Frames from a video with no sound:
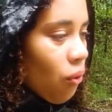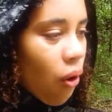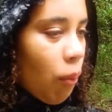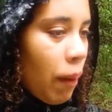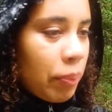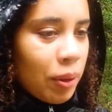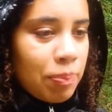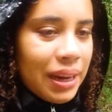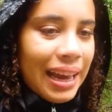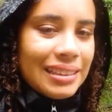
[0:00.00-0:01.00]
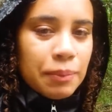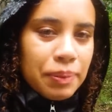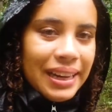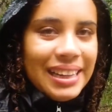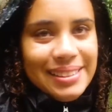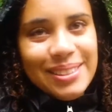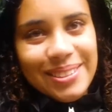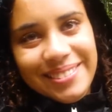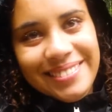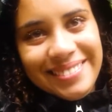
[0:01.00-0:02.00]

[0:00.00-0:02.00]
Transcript: com roupa apropriada para isso.